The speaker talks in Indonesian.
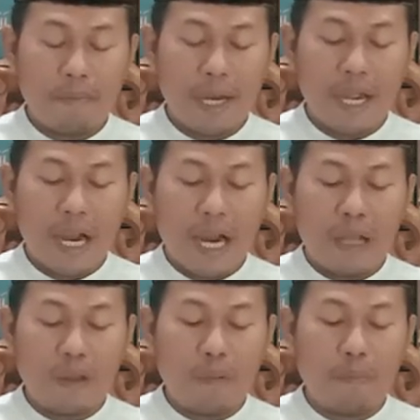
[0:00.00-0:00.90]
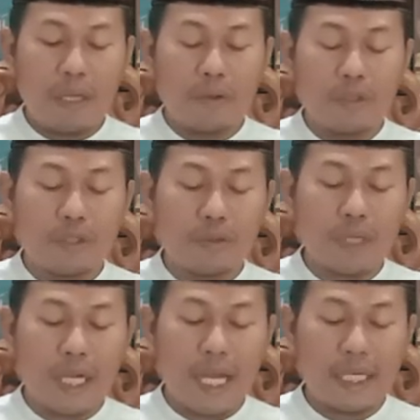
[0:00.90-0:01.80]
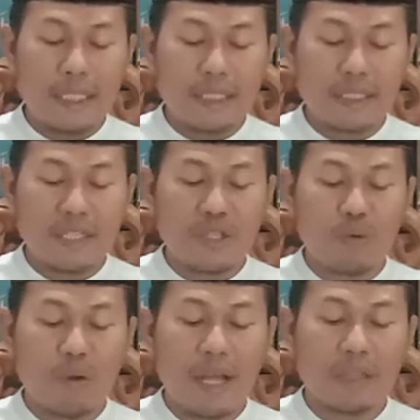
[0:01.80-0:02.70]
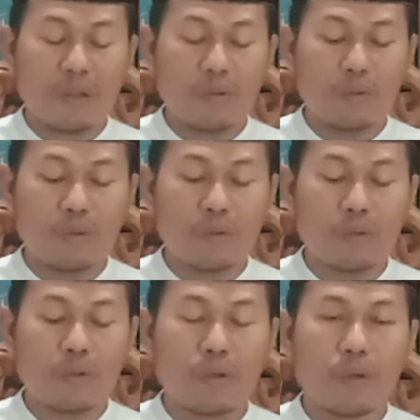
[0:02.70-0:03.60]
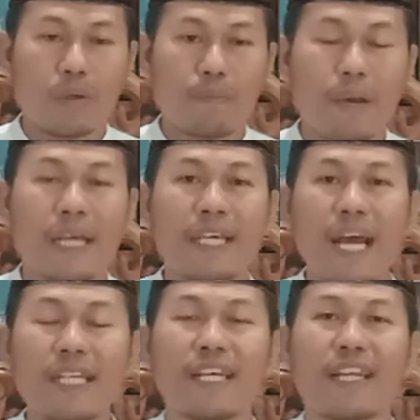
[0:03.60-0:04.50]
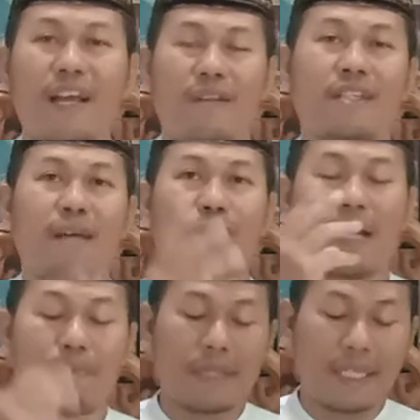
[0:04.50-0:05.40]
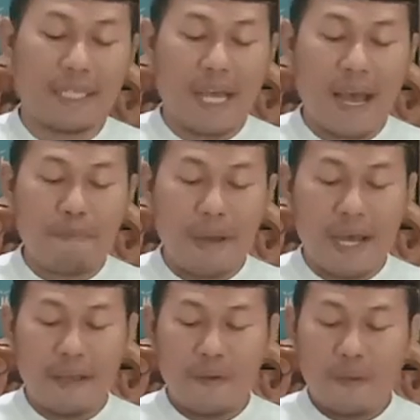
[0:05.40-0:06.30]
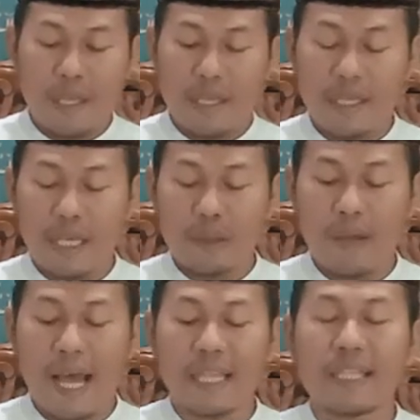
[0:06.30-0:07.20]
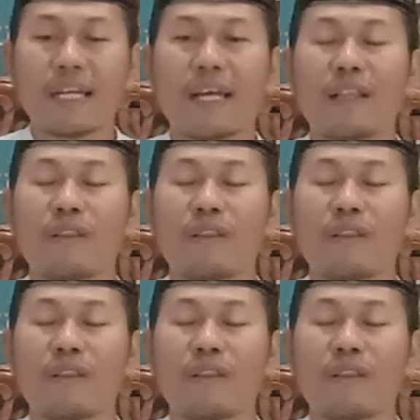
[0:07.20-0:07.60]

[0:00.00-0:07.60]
maka Allah menunjukkan sesuatu bagian dari Allah dalam tanda petik ya. Apa? Yaitu asar